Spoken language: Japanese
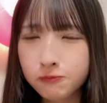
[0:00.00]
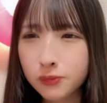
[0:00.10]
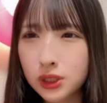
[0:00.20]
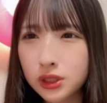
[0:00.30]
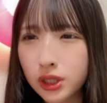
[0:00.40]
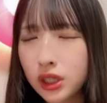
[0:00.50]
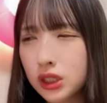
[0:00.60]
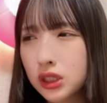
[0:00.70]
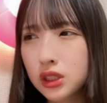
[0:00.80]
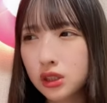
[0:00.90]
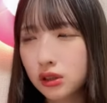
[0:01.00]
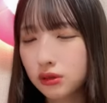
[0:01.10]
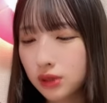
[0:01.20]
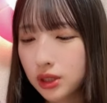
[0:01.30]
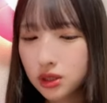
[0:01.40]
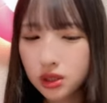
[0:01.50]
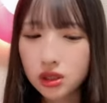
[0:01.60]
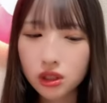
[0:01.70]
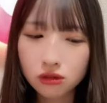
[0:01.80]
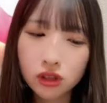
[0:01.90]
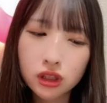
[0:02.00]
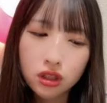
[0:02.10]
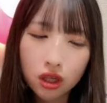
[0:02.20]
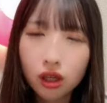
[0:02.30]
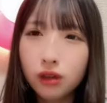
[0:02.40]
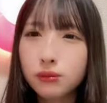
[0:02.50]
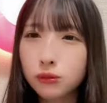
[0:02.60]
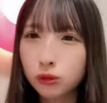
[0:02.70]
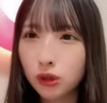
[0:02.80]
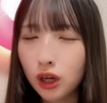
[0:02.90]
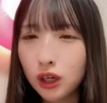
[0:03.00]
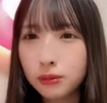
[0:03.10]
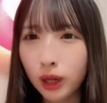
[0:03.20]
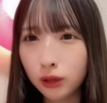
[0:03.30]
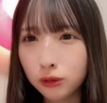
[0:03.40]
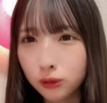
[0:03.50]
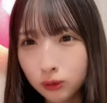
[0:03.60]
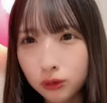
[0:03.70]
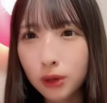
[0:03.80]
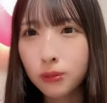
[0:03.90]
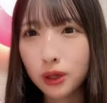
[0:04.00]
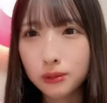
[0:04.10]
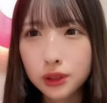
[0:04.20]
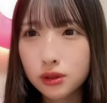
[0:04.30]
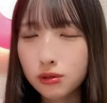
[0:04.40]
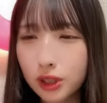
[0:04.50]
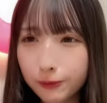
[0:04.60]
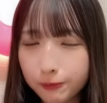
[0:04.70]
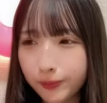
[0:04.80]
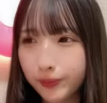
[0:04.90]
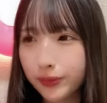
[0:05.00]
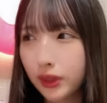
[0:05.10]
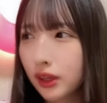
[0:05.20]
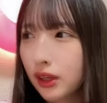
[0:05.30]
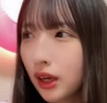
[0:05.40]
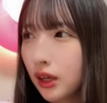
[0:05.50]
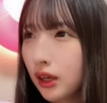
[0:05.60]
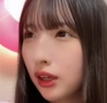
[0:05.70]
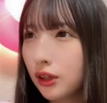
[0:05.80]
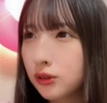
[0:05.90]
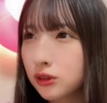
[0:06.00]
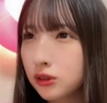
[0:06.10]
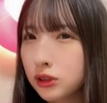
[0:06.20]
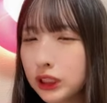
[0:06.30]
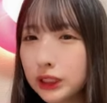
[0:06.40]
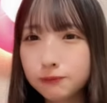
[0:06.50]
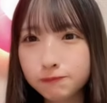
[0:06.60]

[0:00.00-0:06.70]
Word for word: めっちゃ返信返信してくださいもうあればあるほど頑張れますので本当に